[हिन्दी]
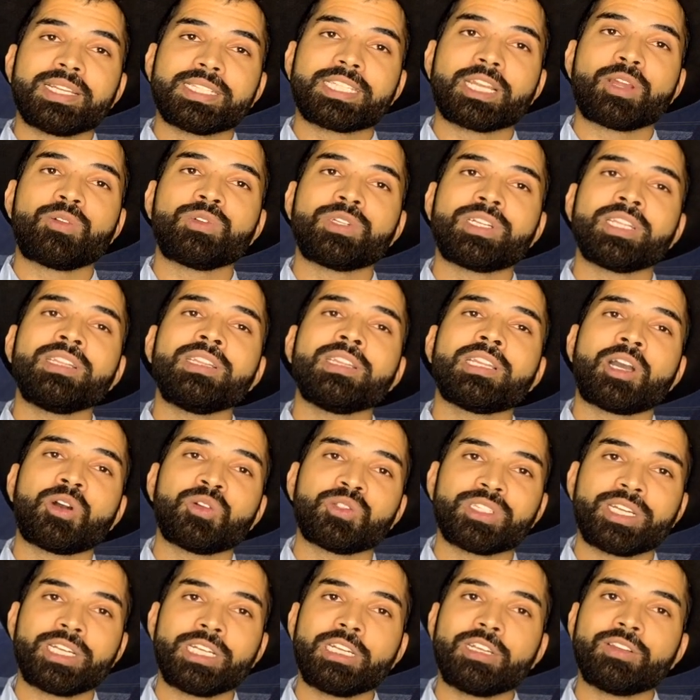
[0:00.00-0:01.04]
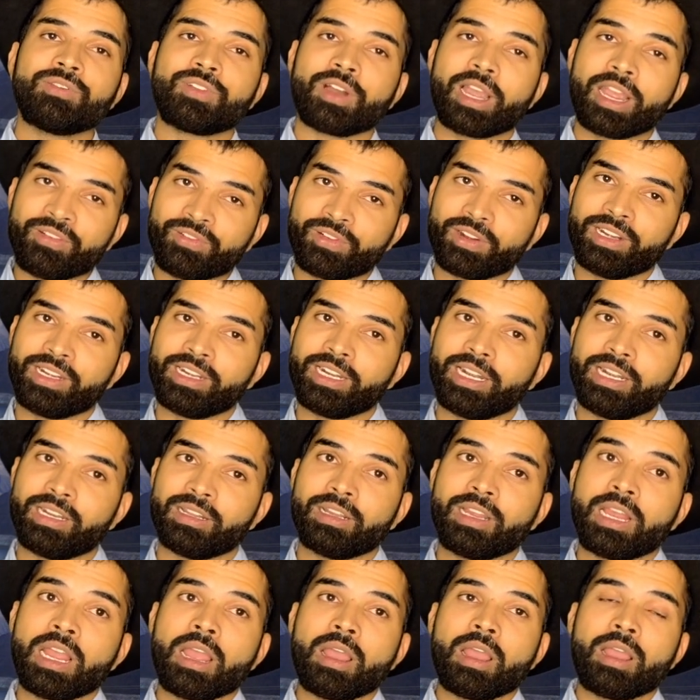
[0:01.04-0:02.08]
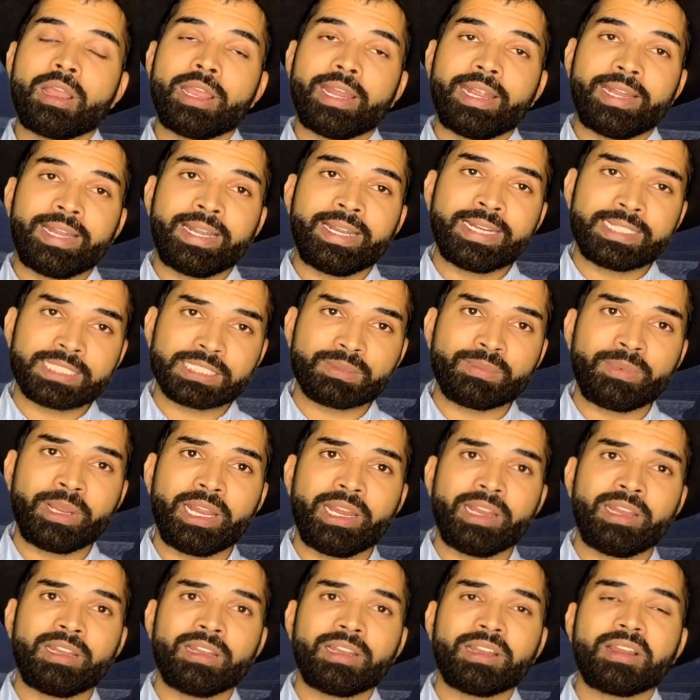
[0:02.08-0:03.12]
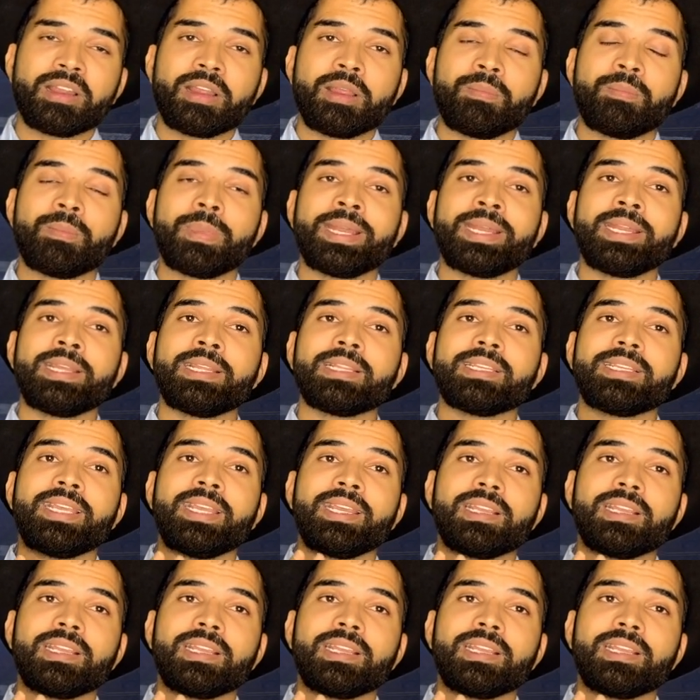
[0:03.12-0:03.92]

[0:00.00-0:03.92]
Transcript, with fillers: सेवनटीन थाउजेंड फाइव हंड्रेड इट्स मीन मैंने